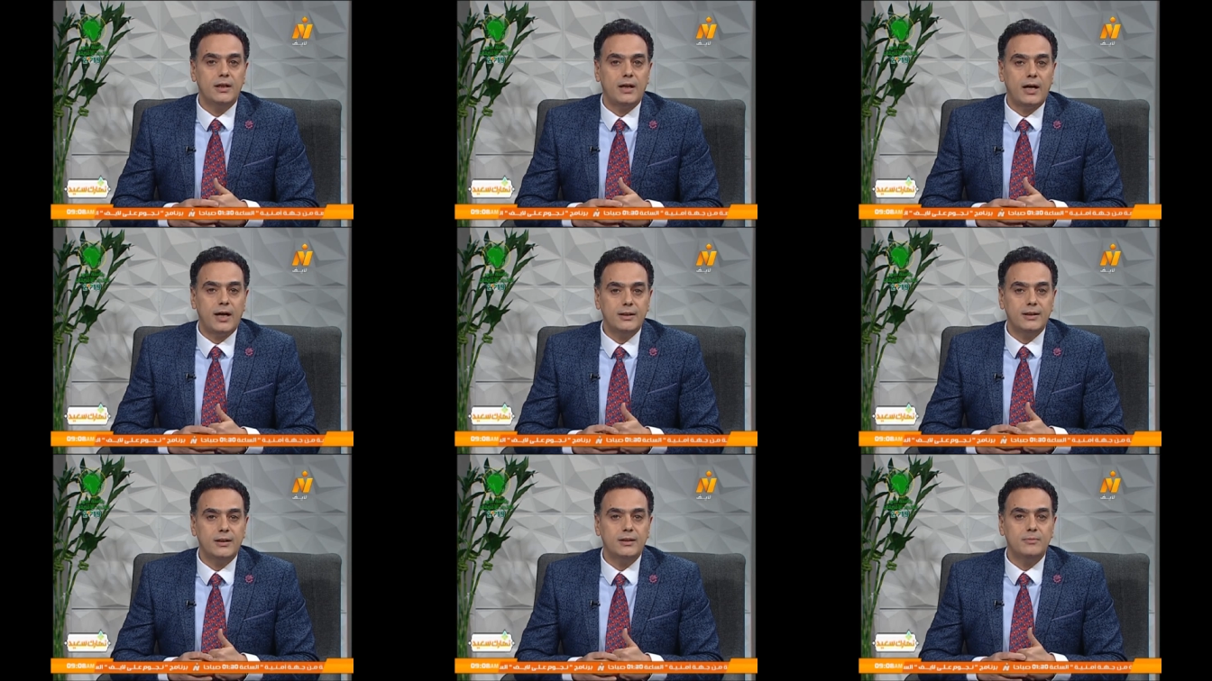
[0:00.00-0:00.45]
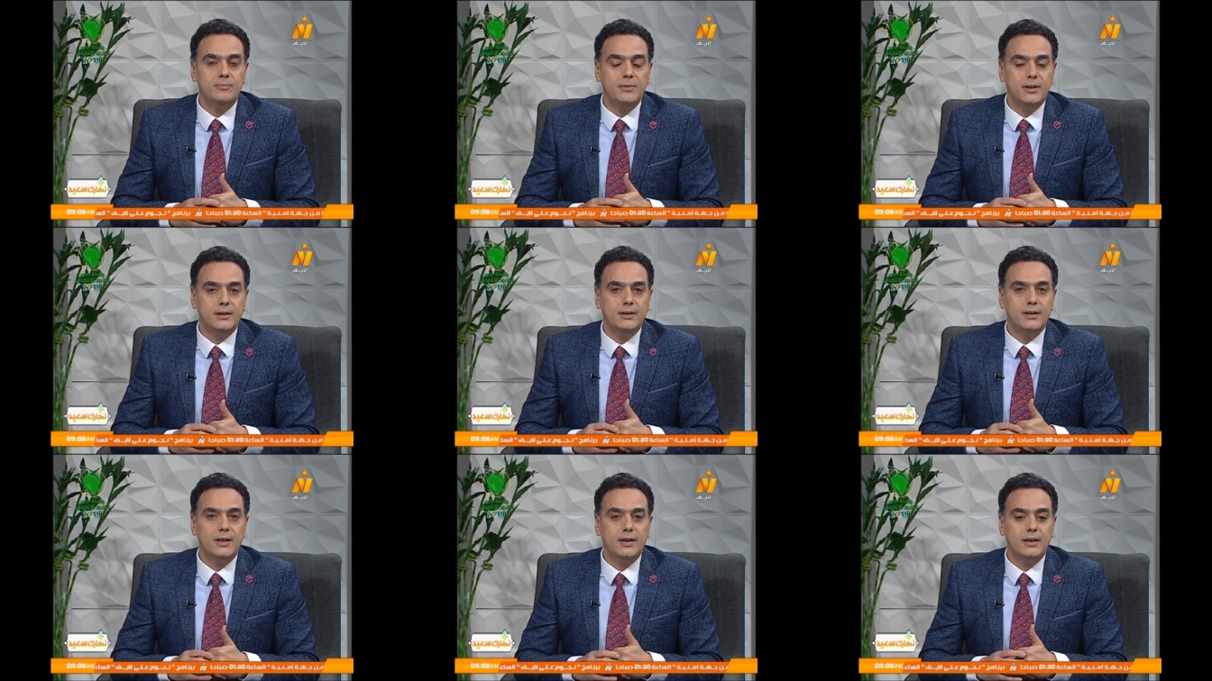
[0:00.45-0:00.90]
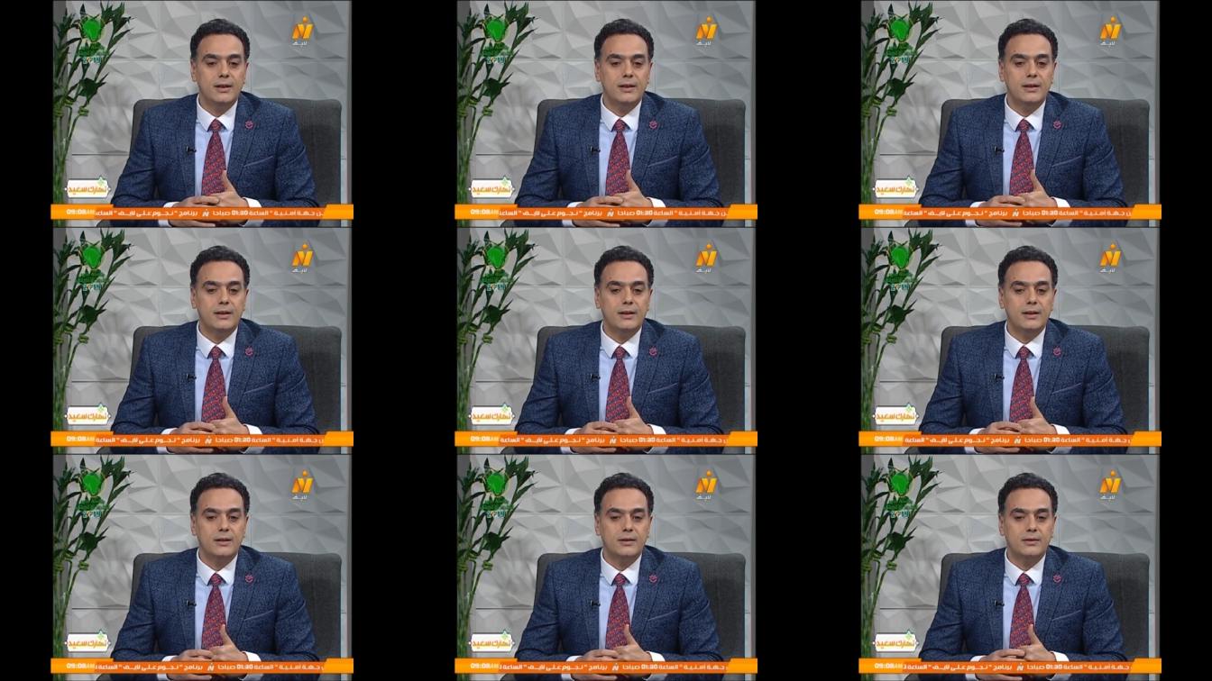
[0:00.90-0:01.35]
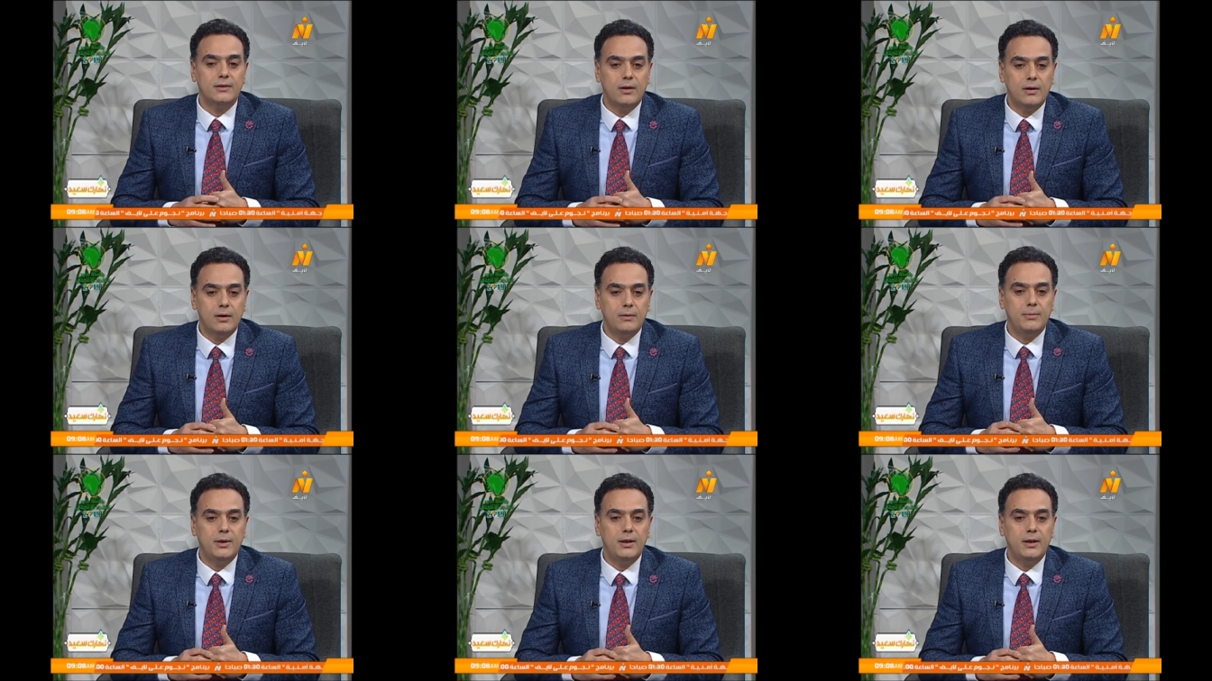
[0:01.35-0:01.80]
عدد من
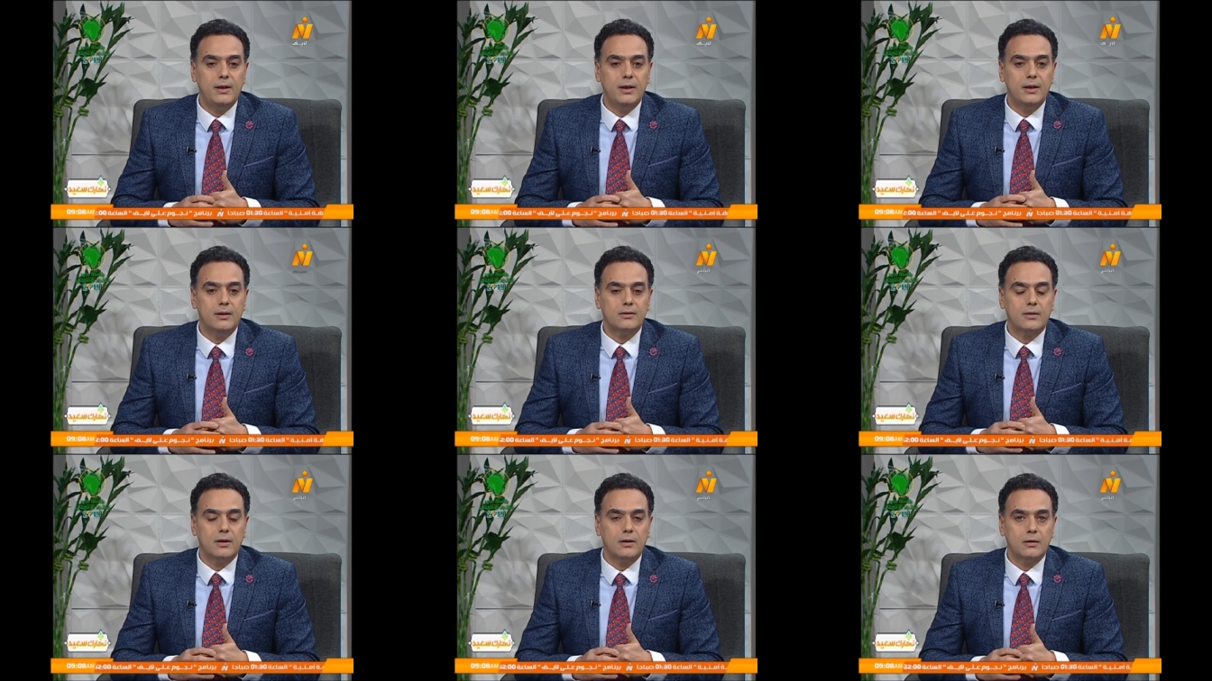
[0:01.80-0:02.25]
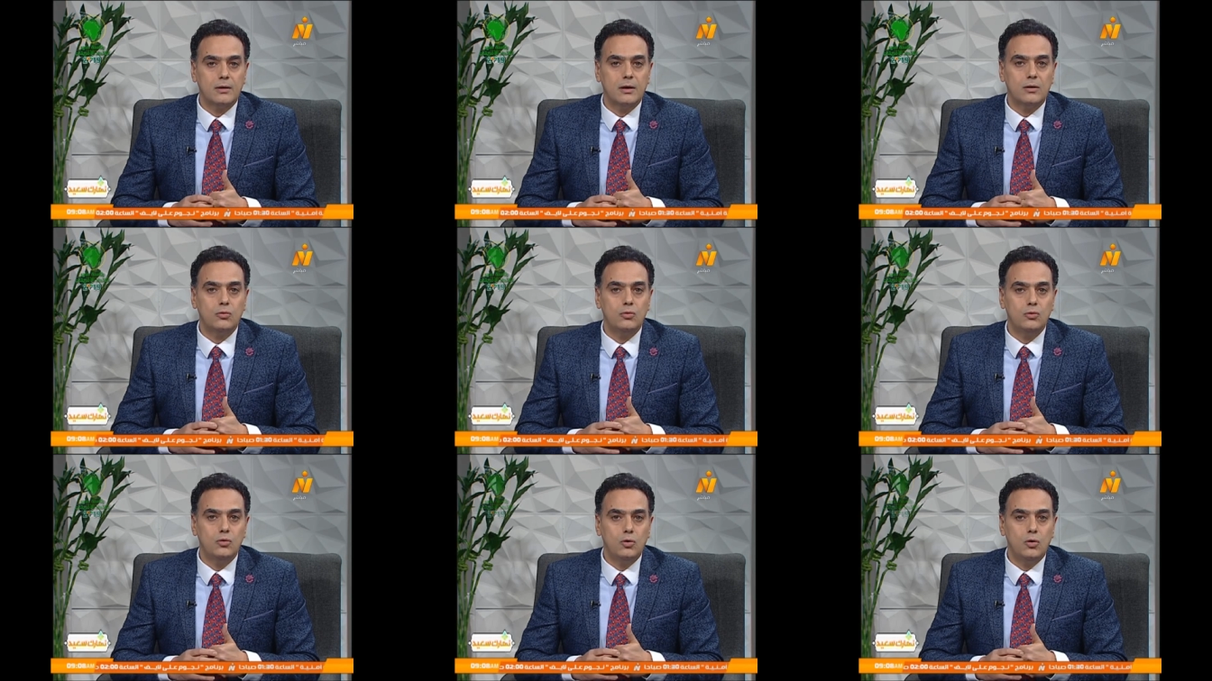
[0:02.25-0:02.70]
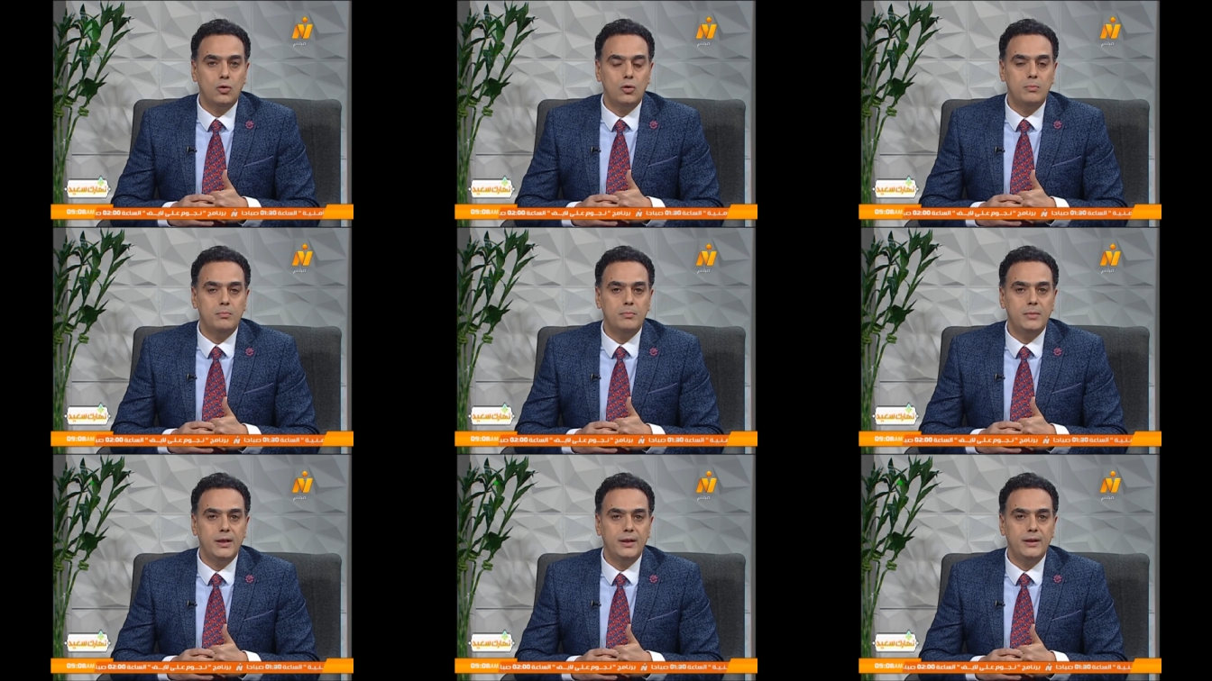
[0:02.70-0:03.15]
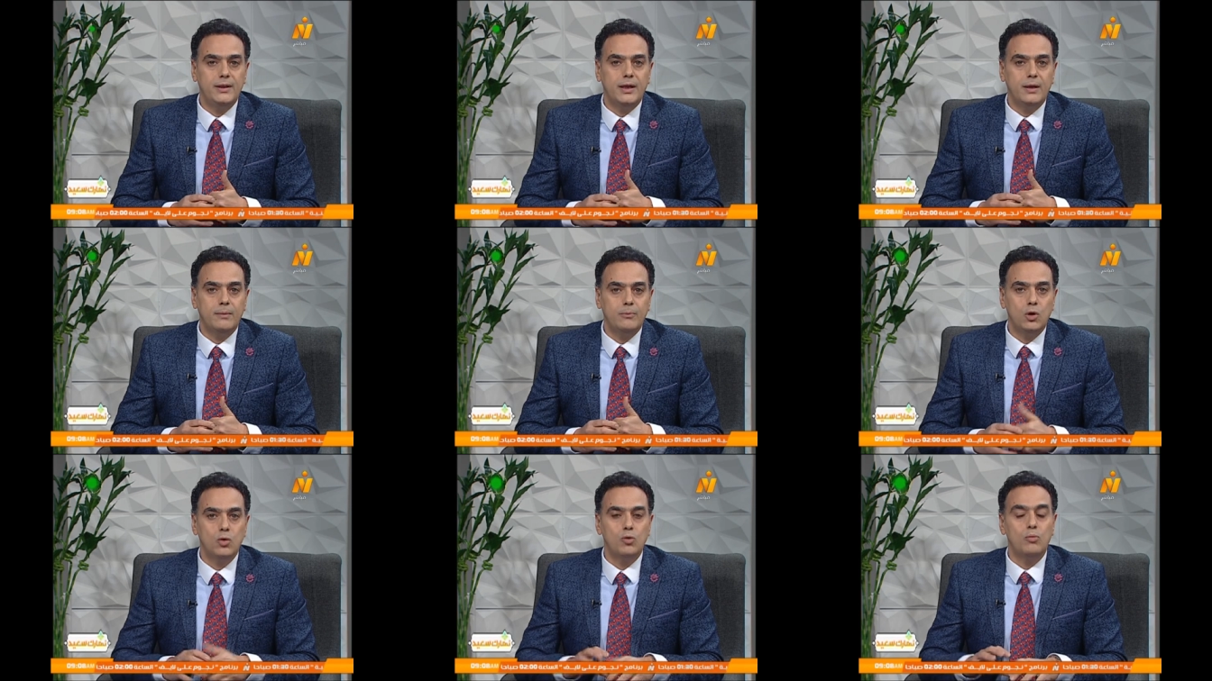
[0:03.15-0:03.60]
الطلبة قرروا أن هم
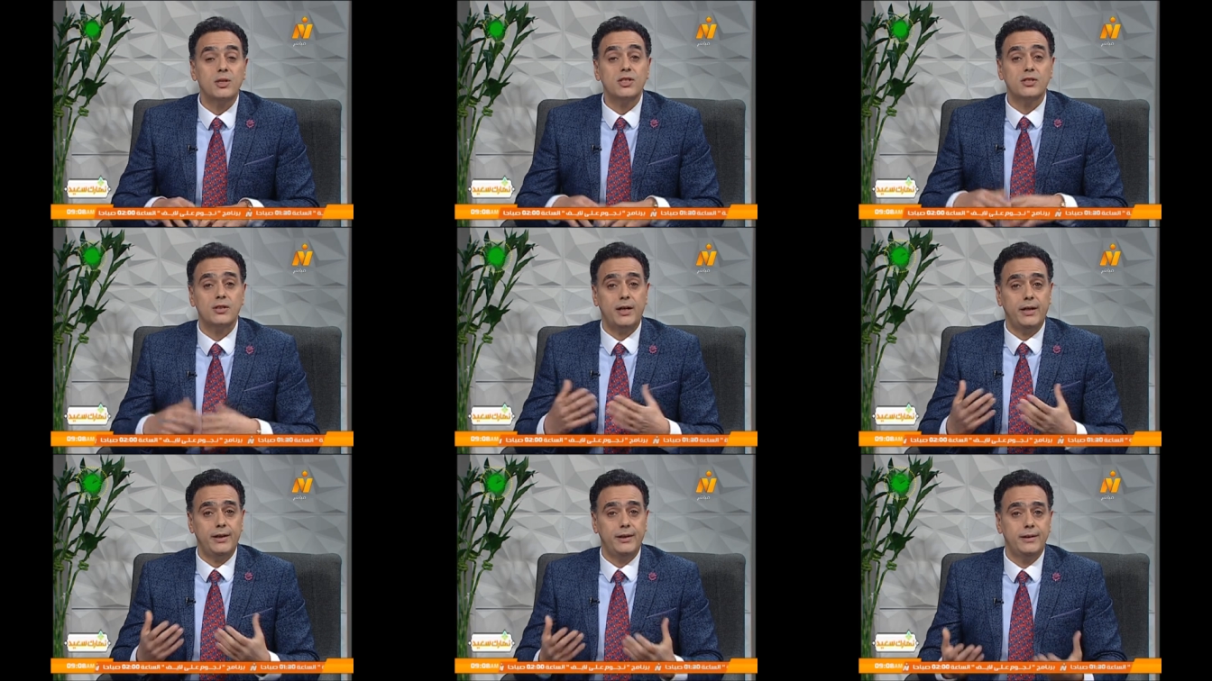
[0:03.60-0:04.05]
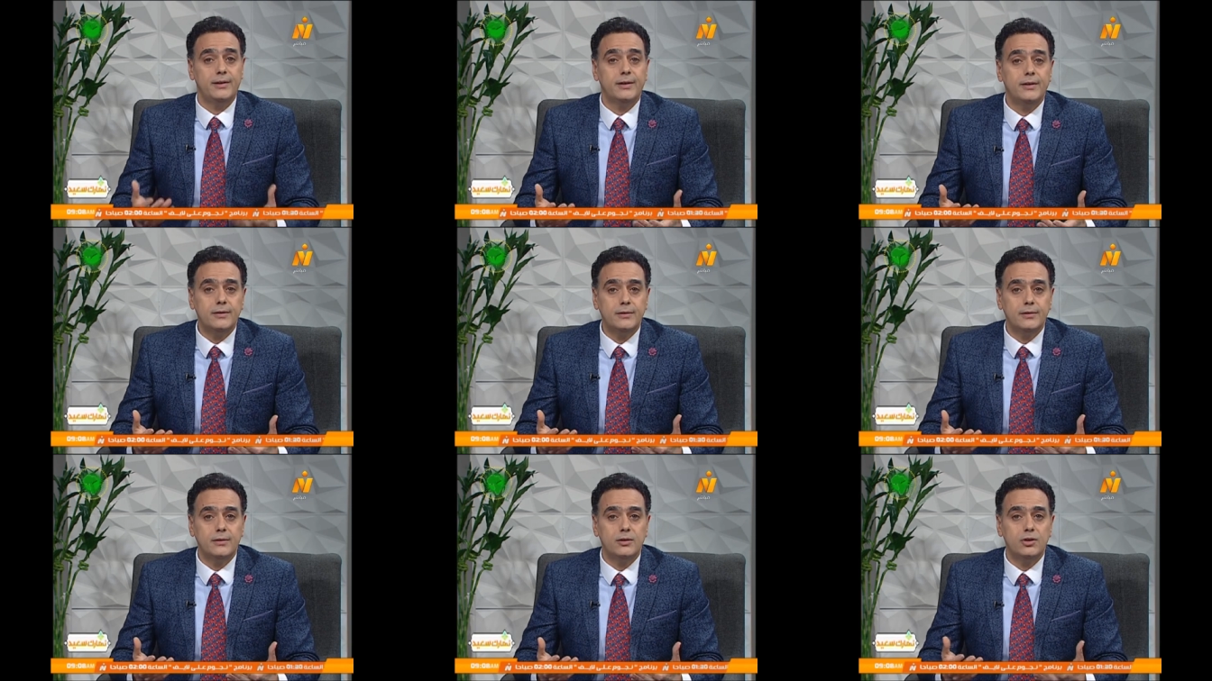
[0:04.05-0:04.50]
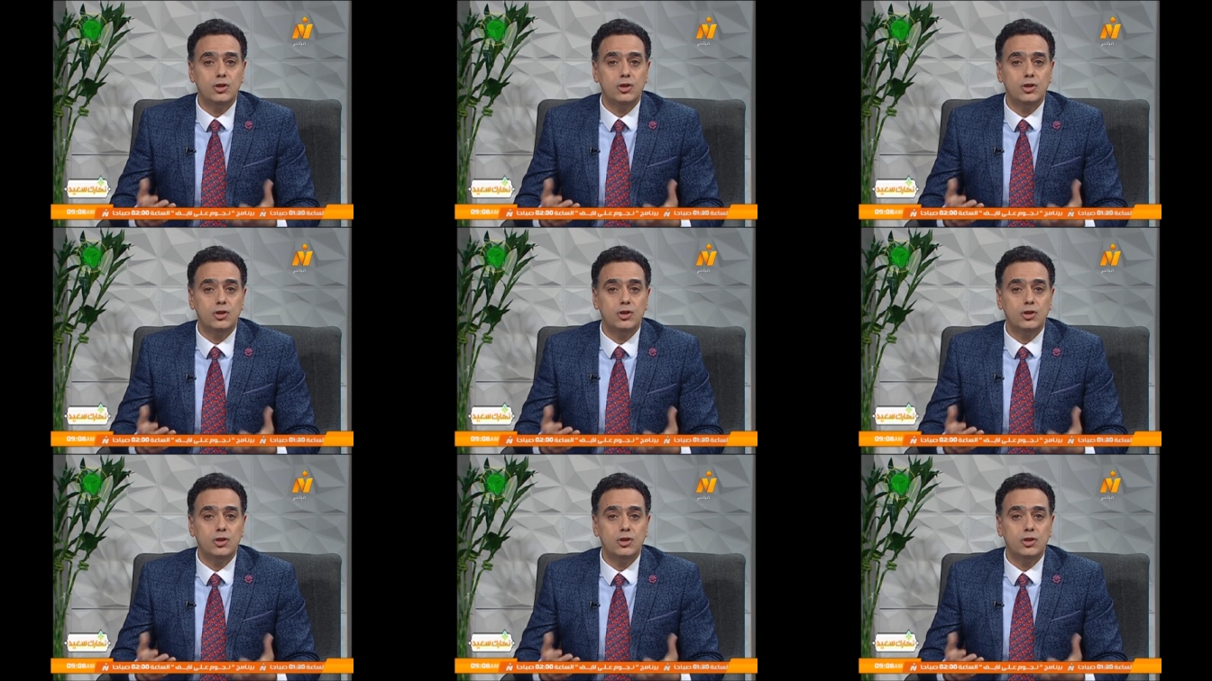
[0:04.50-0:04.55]
يعملوا مسرحيات